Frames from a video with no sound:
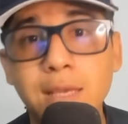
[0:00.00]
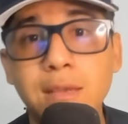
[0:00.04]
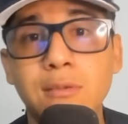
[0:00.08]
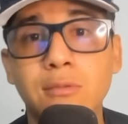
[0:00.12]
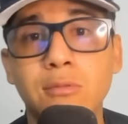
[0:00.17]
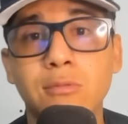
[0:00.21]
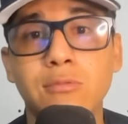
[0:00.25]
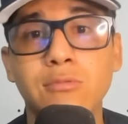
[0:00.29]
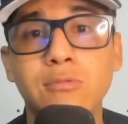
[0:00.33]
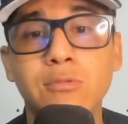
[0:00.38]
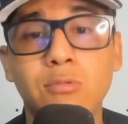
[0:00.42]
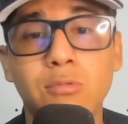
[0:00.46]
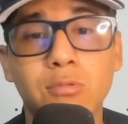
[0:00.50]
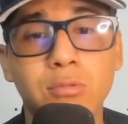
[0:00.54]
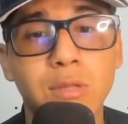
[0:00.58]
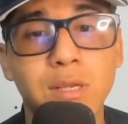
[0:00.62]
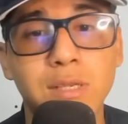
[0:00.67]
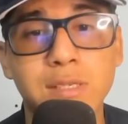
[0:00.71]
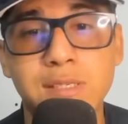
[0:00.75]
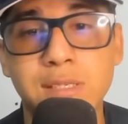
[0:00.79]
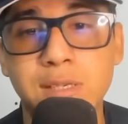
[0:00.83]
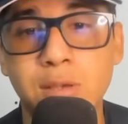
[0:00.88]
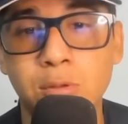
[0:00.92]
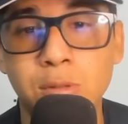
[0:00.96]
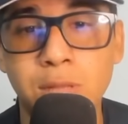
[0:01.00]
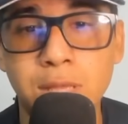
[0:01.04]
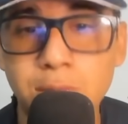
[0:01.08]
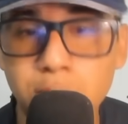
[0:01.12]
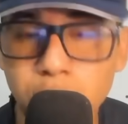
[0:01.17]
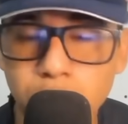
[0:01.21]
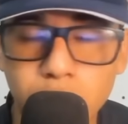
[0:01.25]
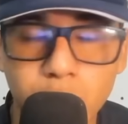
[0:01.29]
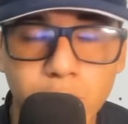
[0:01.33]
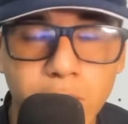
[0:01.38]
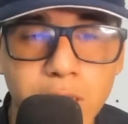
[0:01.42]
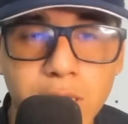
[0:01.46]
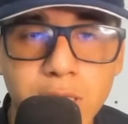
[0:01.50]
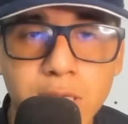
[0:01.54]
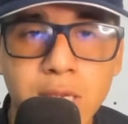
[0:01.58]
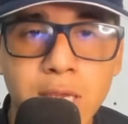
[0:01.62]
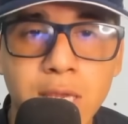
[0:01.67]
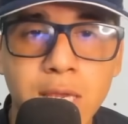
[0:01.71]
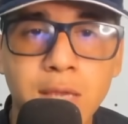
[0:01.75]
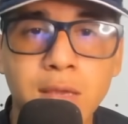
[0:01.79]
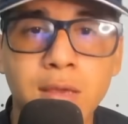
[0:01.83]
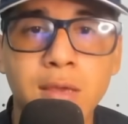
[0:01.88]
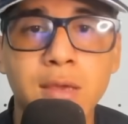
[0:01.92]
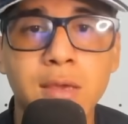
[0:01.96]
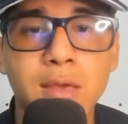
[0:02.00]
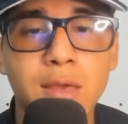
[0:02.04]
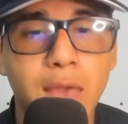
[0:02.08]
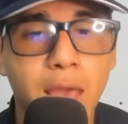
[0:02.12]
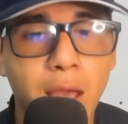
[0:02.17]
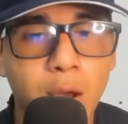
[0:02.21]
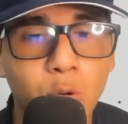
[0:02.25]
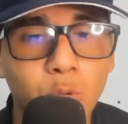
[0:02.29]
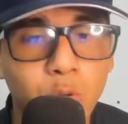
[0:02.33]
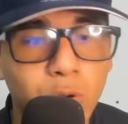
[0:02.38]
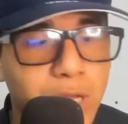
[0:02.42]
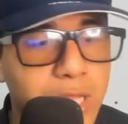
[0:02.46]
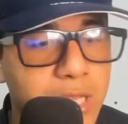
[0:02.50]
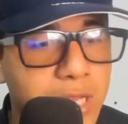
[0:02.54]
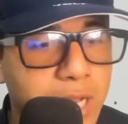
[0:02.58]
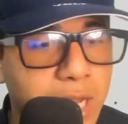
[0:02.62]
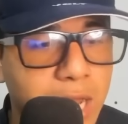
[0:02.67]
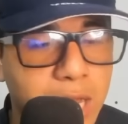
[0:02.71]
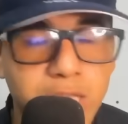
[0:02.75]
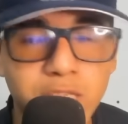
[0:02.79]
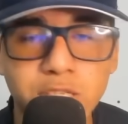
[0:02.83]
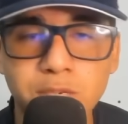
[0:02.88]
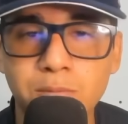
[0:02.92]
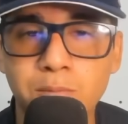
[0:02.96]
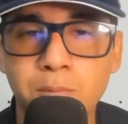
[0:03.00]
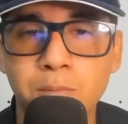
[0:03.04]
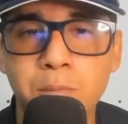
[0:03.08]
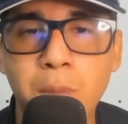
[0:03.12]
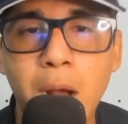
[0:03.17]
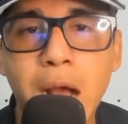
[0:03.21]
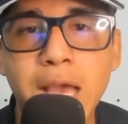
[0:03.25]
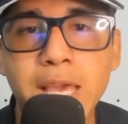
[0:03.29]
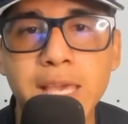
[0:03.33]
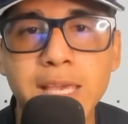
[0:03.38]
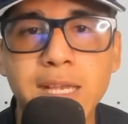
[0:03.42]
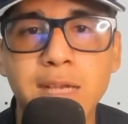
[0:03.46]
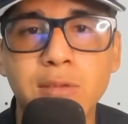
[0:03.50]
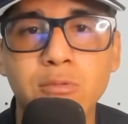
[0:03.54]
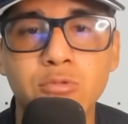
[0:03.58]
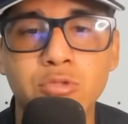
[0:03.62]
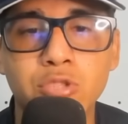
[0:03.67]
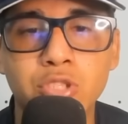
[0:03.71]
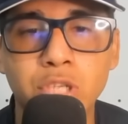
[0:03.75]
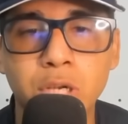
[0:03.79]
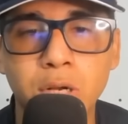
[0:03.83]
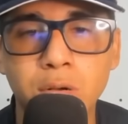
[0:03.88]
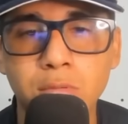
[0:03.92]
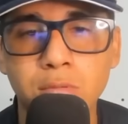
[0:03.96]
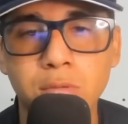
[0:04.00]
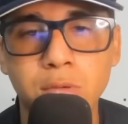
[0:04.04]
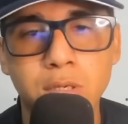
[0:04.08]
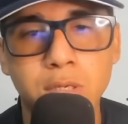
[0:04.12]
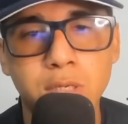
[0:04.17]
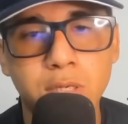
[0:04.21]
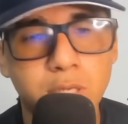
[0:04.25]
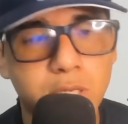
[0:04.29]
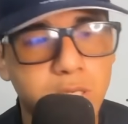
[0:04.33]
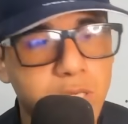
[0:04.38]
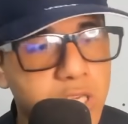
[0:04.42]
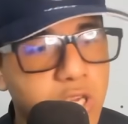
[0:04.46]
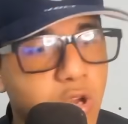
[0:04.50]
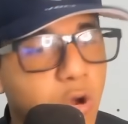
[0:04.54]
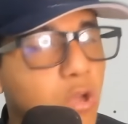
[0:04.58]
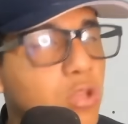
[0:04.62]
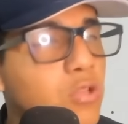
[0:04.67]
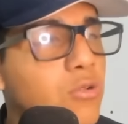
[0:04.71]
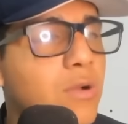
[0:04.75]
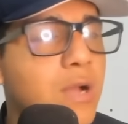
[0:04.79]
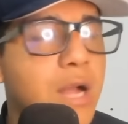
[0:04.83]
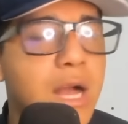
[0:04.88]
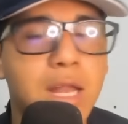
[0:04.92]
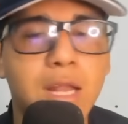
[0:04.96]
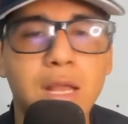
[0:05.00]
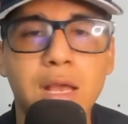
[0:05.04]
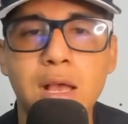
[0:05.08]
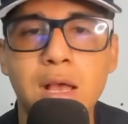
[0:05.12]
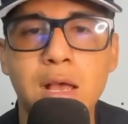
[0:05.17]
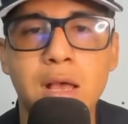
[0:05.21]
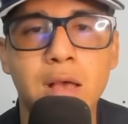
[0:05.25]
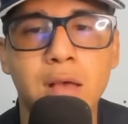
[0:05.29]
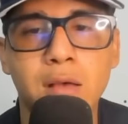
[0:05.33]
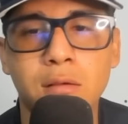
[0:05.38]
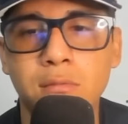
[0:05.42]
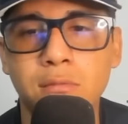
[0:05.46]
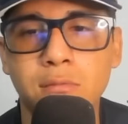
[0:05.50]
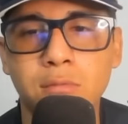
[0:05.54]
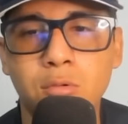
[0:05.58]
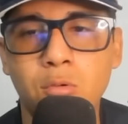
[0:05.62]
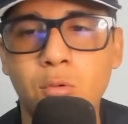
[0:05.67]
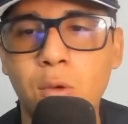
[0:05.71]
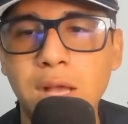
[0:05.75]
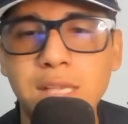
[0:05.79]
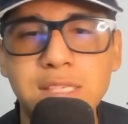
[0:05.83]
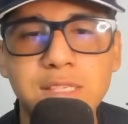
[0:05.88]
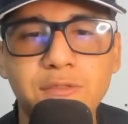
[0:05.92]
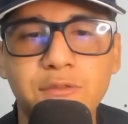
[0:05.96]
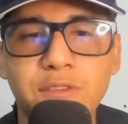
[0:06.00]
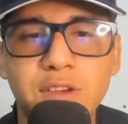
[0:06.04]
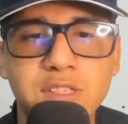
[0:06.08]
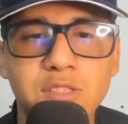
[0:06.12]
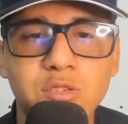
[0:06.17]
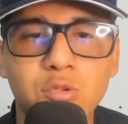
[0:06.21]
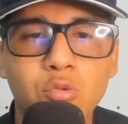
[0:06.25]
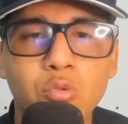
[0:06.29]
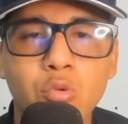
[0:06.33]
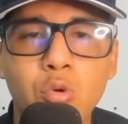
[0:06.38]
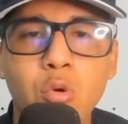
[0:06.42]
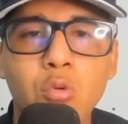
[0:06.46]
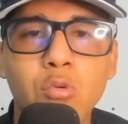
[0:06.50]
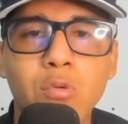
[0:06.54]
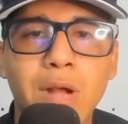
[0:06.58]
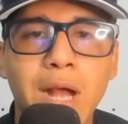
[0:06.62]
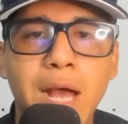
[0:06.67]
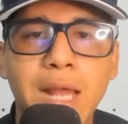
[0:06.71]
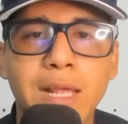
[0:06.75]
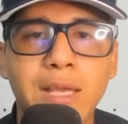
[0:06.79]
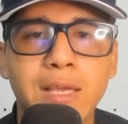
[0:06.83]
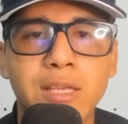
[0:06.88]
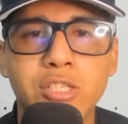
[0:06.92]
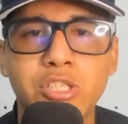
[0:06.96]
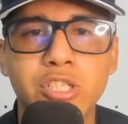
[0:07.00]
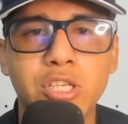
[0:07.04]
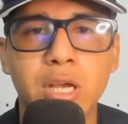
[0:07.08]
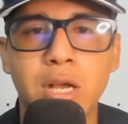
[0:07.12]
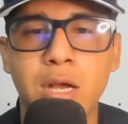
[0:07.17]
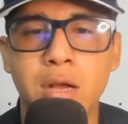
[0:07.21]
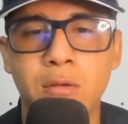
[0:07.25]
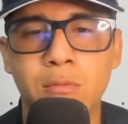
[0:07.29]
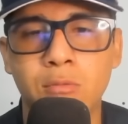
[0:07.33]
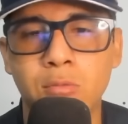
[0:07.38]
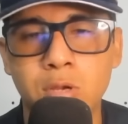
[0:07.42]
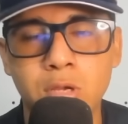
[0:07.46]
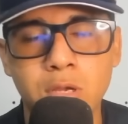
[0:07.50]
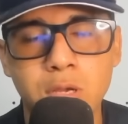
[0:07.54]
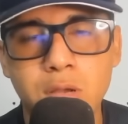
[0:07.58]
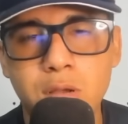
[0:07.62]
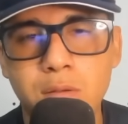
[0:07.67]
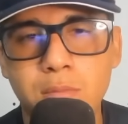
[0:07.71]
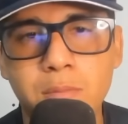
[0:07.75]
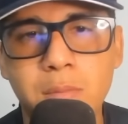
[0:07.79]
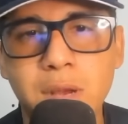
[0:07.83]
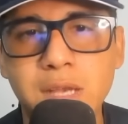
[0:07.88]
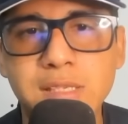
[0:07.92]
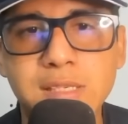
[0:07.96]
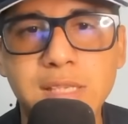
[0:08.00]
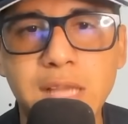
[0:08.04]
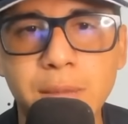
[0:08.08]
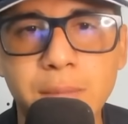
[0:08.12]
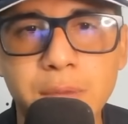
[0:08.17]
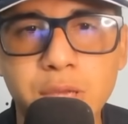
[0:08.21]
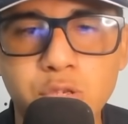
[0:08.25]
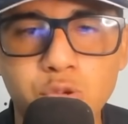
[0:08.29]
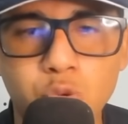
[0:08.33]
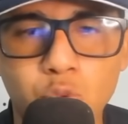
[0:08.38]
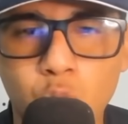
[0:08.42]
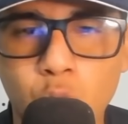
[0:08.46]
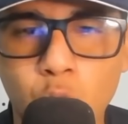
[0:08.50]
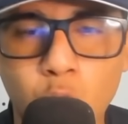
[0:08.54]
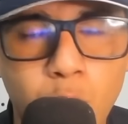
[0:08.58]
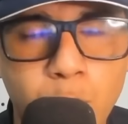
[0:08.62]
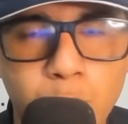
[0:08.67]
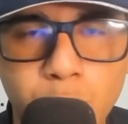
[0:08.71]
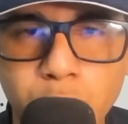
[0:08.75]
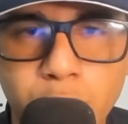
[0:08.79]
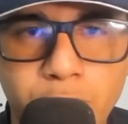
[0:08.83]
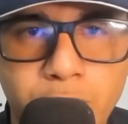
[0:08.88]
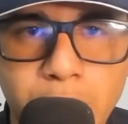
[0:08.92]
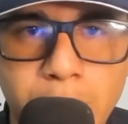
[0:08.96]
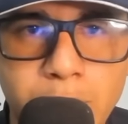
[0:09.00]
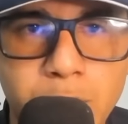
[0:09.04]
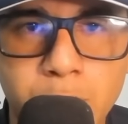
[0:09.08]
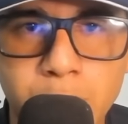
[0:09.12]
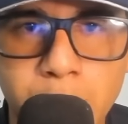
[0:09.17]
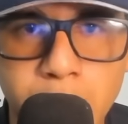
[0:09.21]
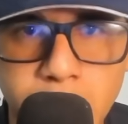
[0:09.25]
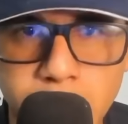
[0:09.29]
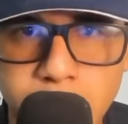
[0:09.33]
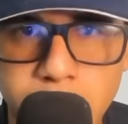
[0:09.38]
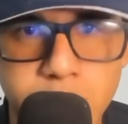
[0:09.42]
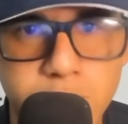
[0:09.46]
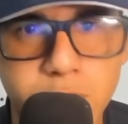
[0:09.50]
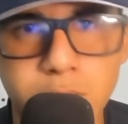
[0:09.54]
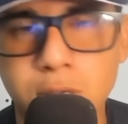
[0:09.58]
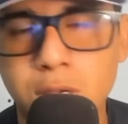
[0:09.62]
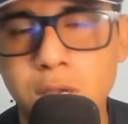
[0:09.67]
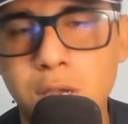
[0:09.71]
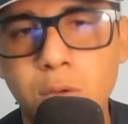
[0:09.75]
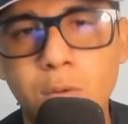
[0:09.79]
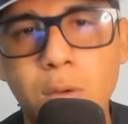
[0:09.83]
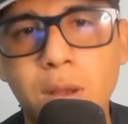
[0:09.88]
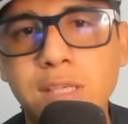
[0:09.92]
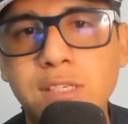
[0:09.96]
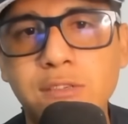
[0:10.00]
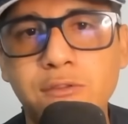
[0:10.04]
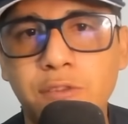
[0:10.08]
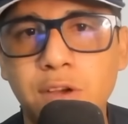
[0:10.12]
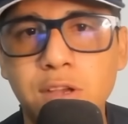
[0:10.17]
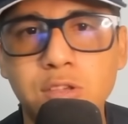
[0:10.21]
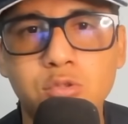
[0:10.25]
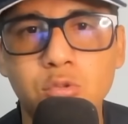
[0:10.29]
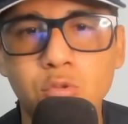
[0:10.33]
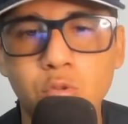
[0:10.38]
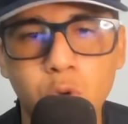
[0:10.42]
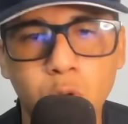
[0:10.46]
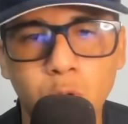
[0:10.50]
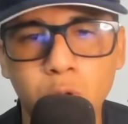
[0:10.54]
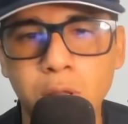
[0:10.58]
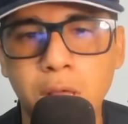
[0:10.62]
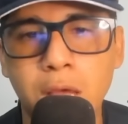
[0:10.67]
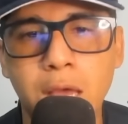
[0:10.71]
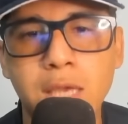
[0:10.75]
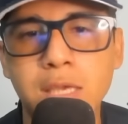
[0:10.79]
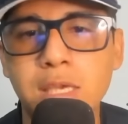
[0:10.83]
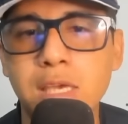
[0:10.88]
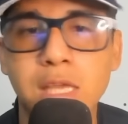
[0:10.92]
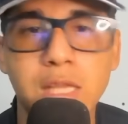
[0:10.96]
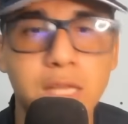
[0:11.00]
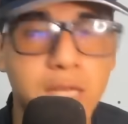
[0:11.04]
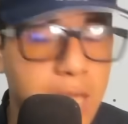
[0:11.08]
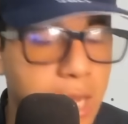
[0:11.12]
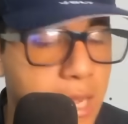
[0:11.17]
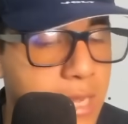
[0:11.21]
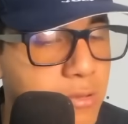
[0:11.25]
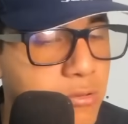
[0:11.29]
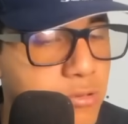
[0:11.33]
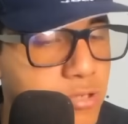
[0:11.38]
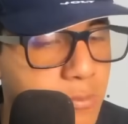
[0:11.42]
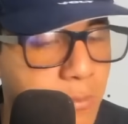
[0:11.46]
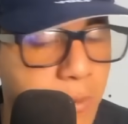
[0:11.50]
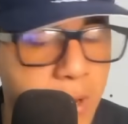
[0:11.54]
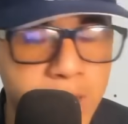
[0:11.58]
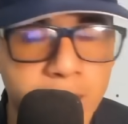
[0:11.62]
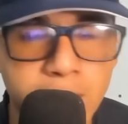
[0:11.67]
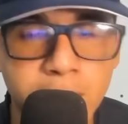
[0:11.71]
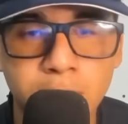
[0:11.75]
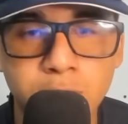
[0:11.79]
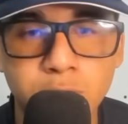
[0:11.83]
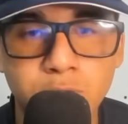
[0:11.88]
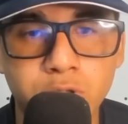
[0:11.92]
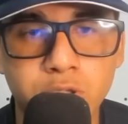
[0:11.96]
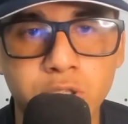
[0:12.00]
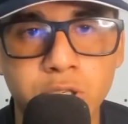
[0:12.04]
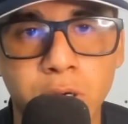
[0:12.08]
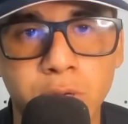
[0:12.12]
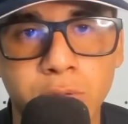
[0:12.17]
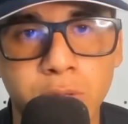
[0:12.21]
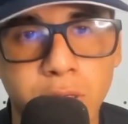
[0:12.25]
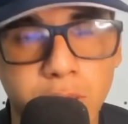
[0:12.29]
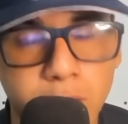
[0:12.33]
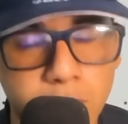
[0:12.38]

O único lance que eu lembro do Renier é um que ele cai de barriga no chão e olha o cara quase fazer um gol, um cara que tinha basicamente o corpo do Fábio Bentes, quase faz o gol lá e ele caído de barriga no chão, né?